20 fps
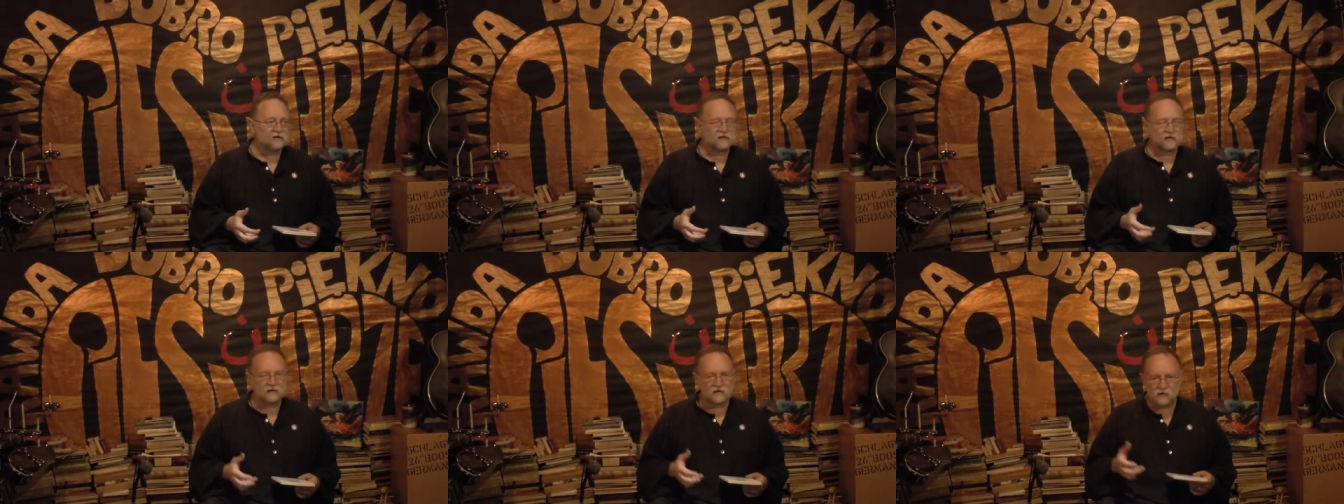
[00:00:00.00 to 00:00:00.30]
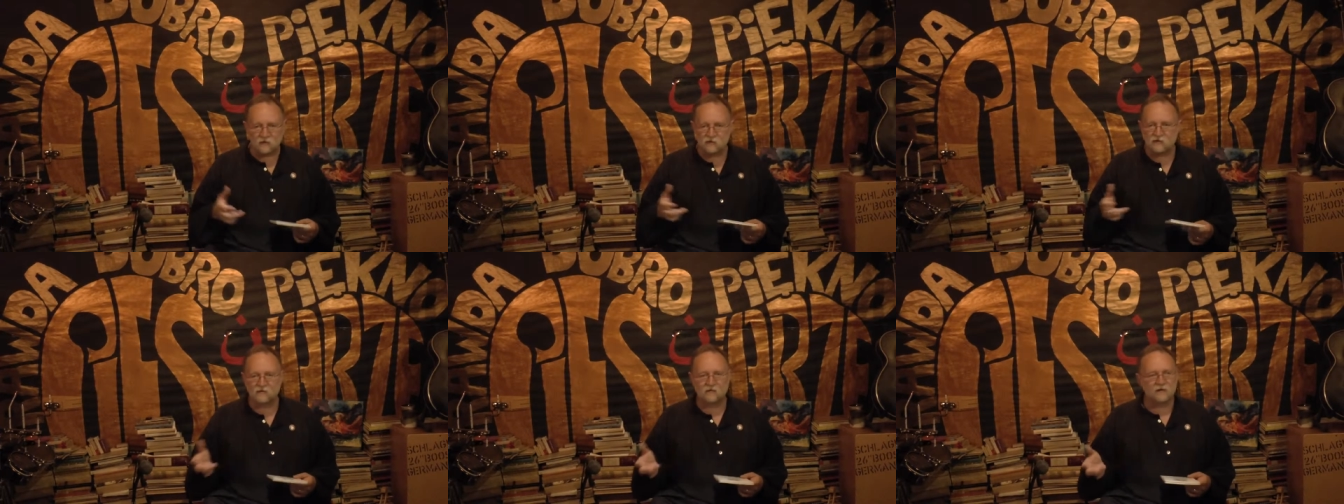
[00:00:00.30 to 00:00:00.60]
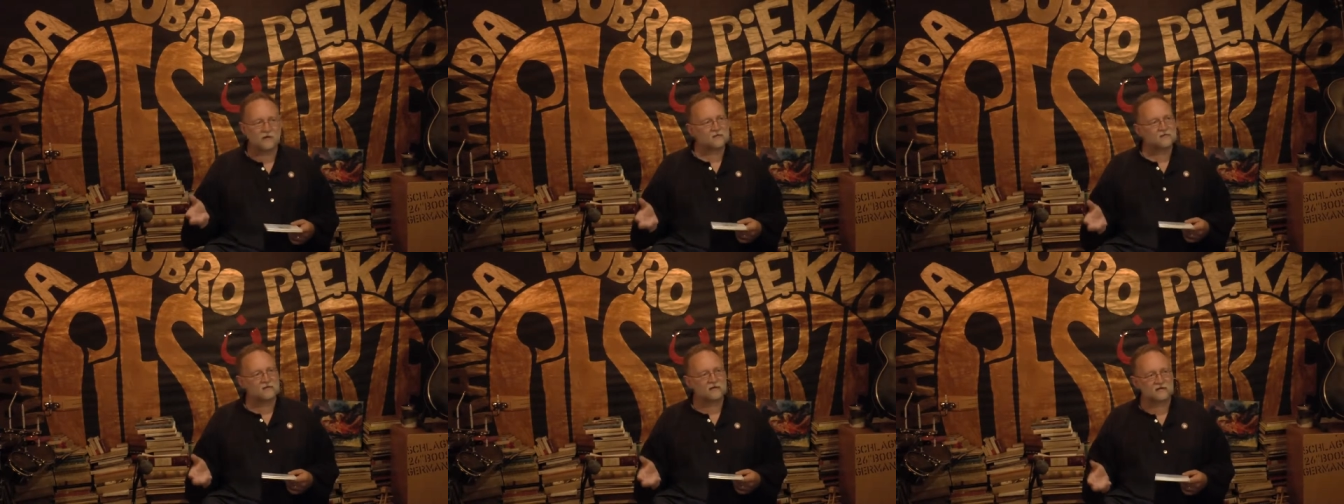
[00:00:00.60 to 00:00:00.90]
Niemcy
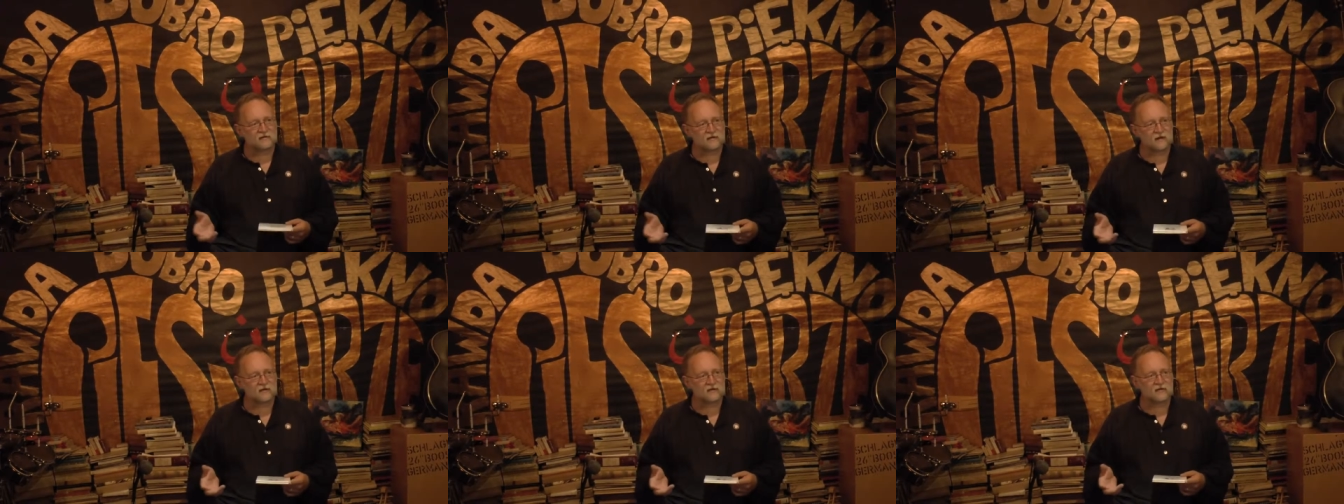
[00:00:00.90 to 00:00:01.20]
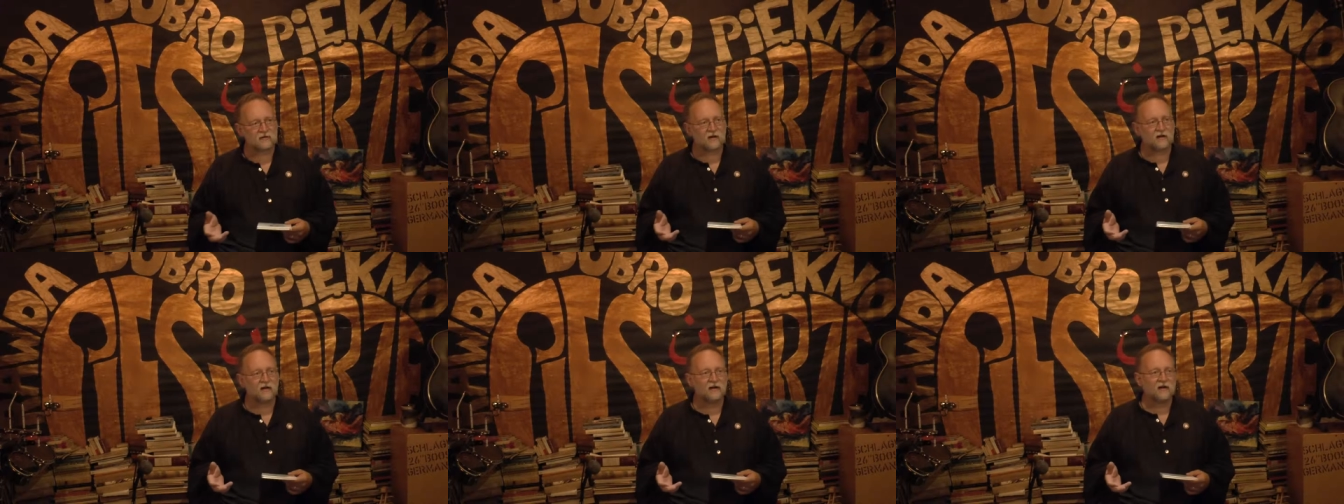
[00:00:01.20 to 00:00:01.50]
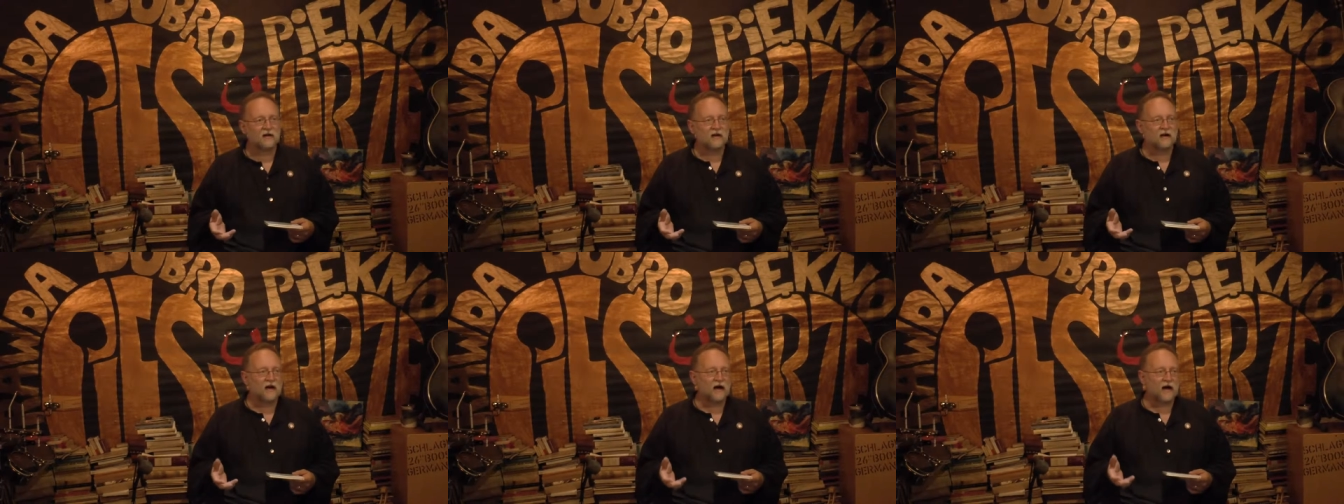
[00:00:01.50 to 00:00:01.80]
mają cesarza,
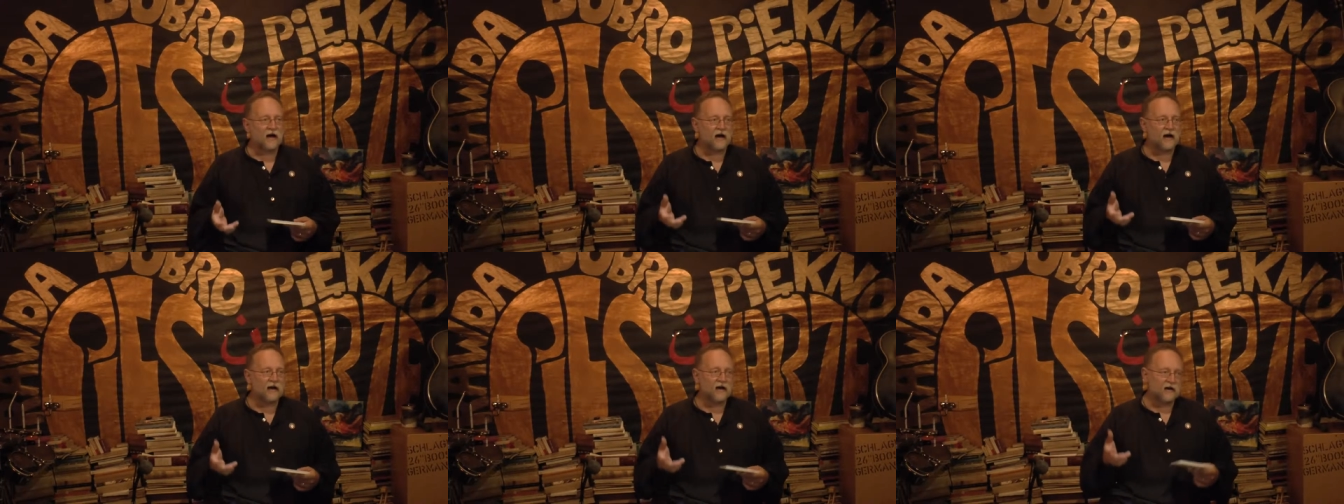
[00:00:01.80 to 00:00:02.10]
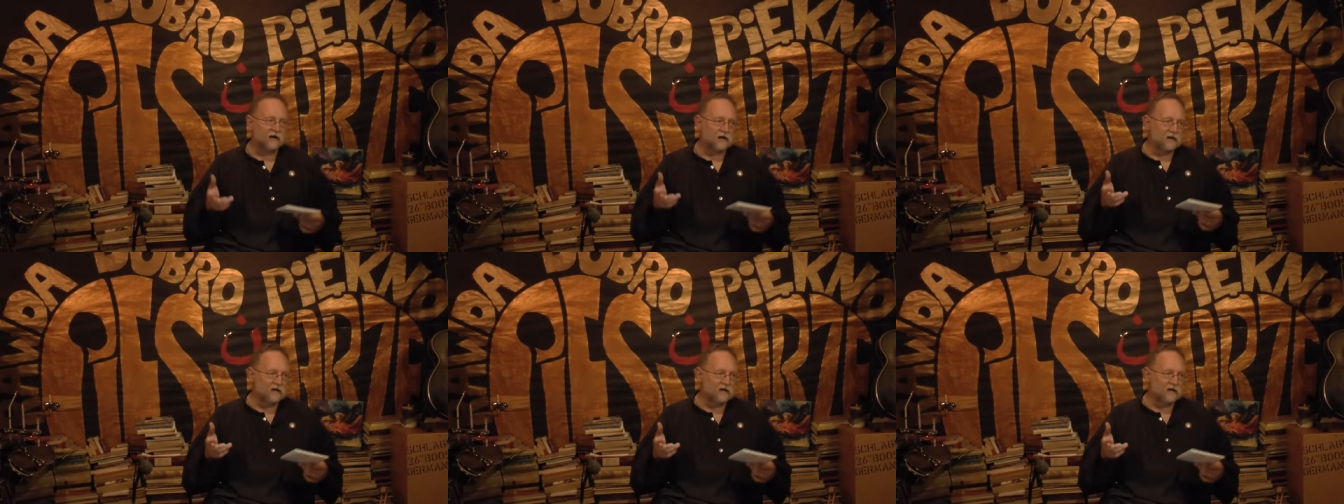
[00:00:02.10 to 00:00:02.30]
a